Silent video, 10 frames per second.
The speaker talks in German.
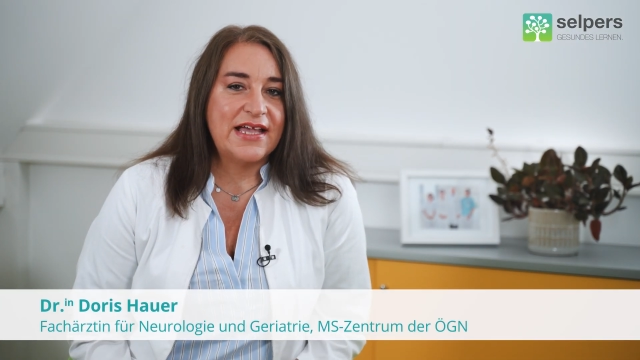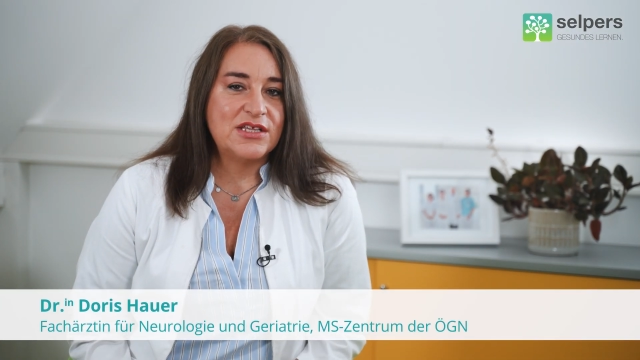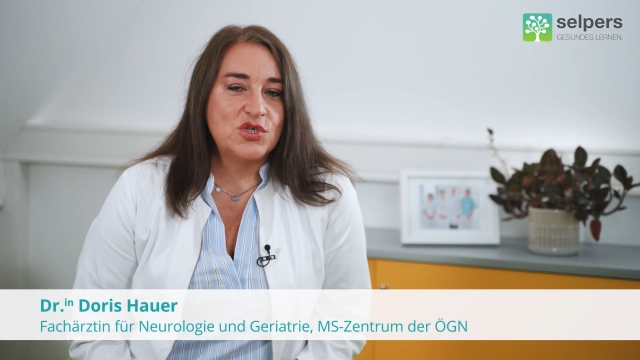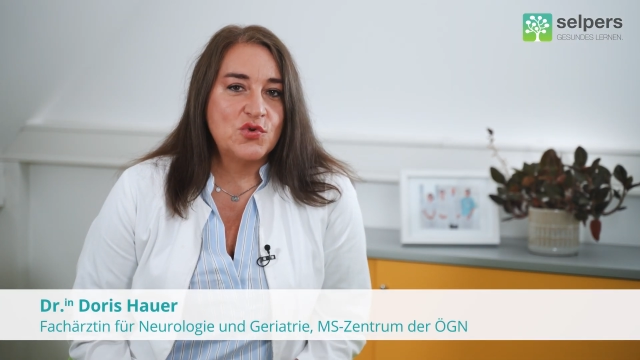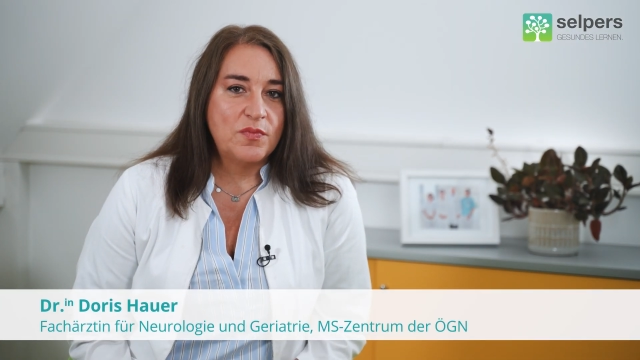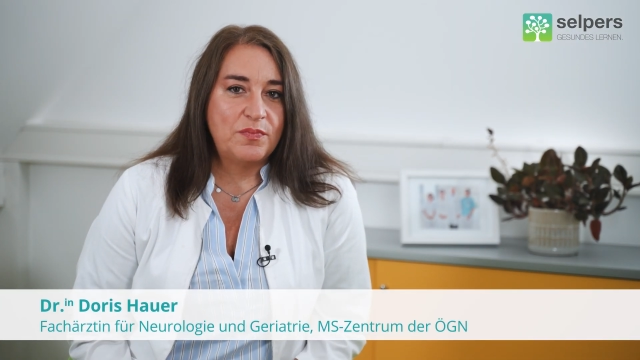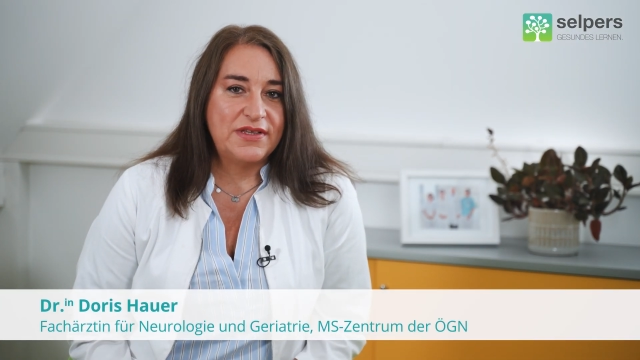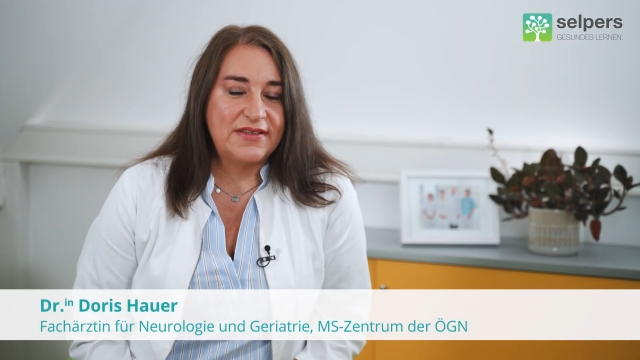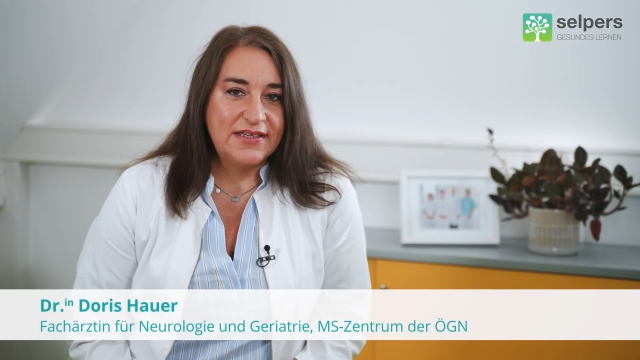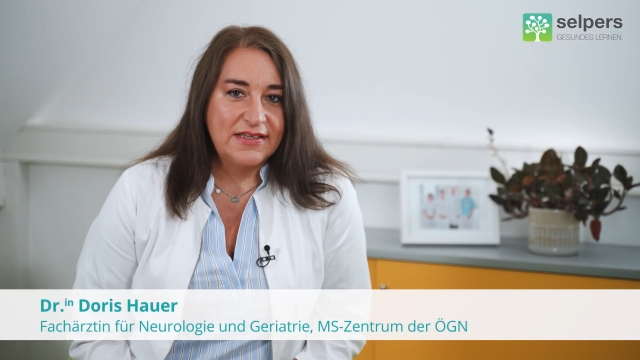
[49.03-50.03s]
ein Schub
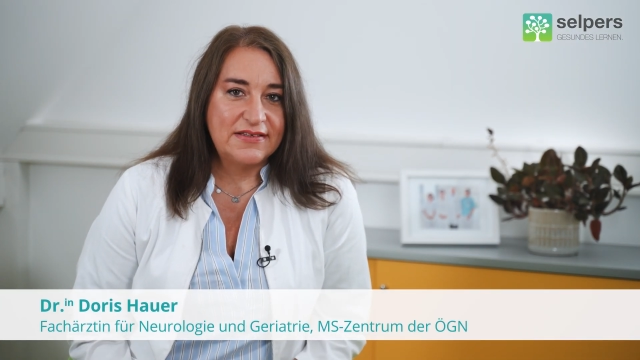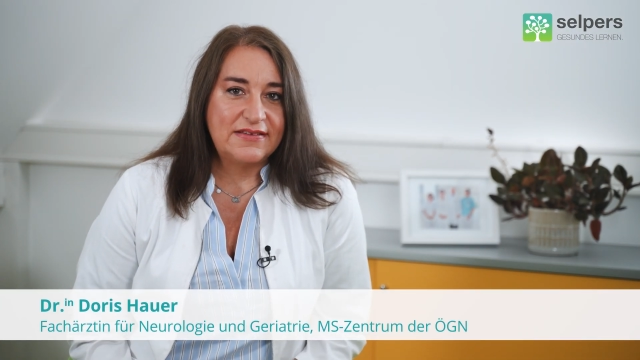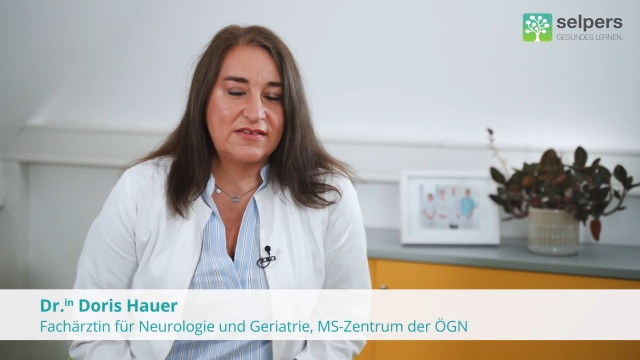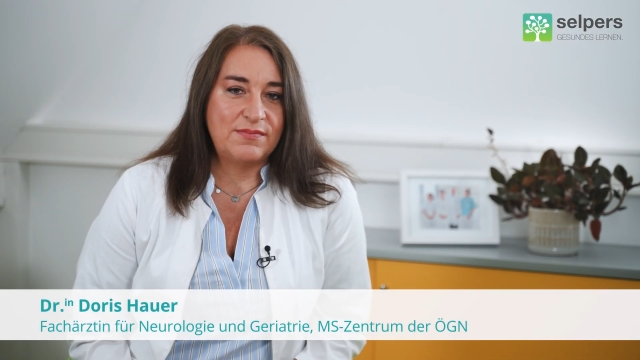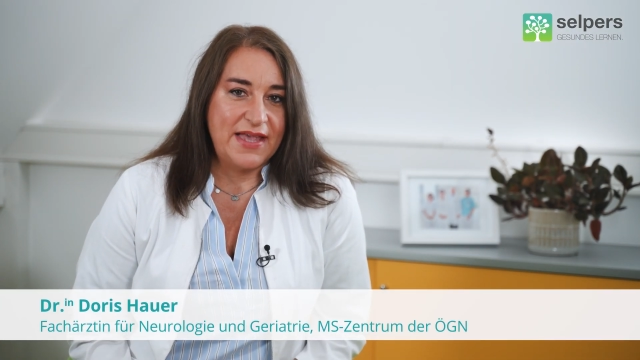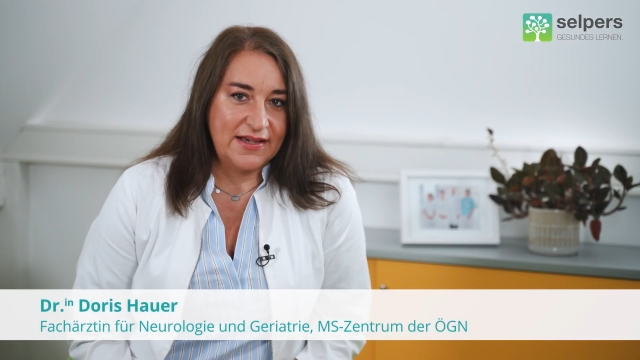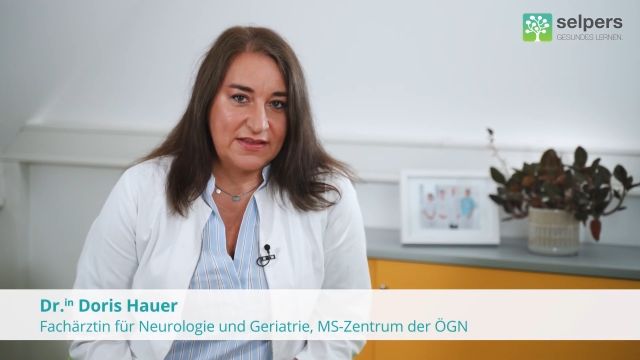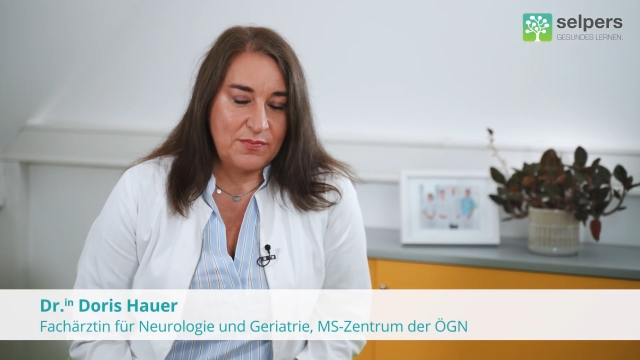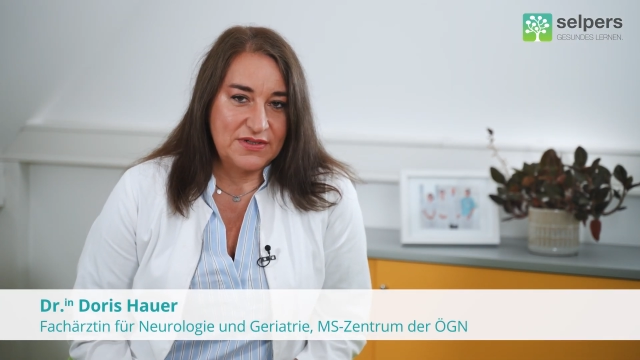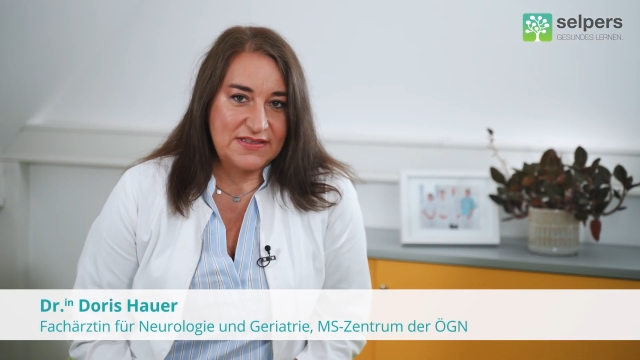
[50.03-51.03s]
bedingt, das
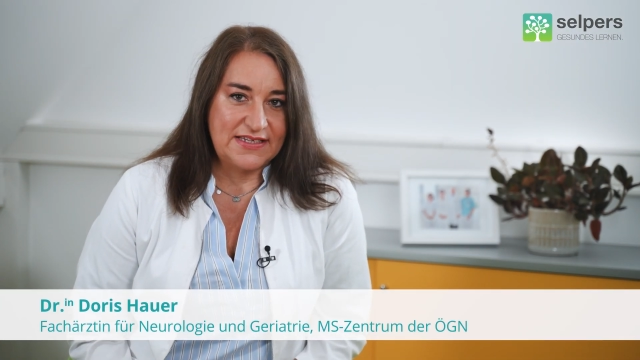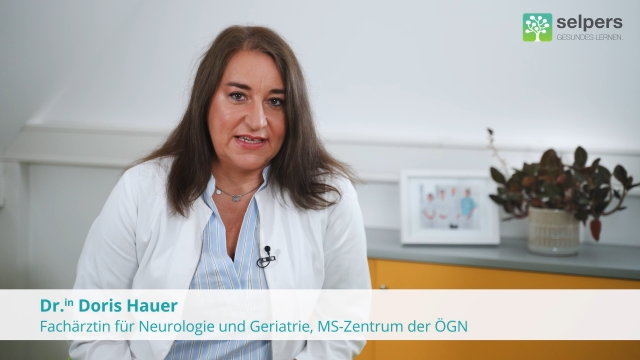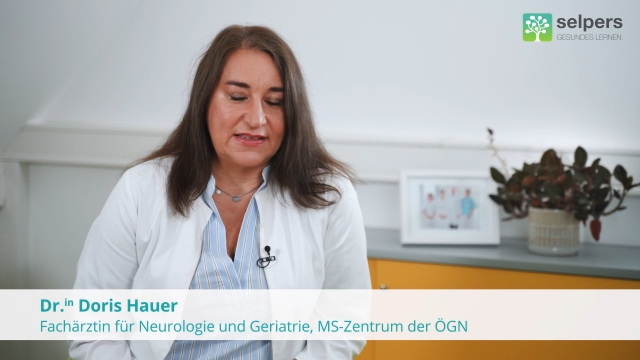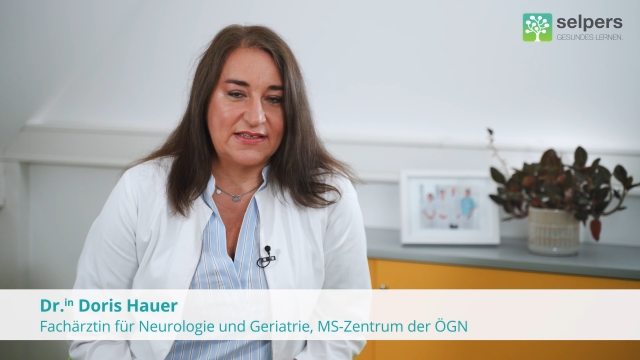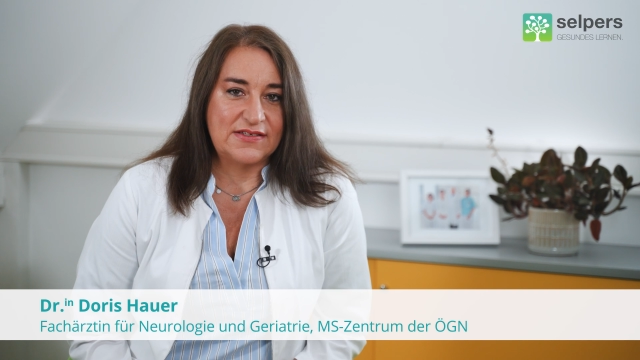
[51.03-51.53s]
merkt der Patient.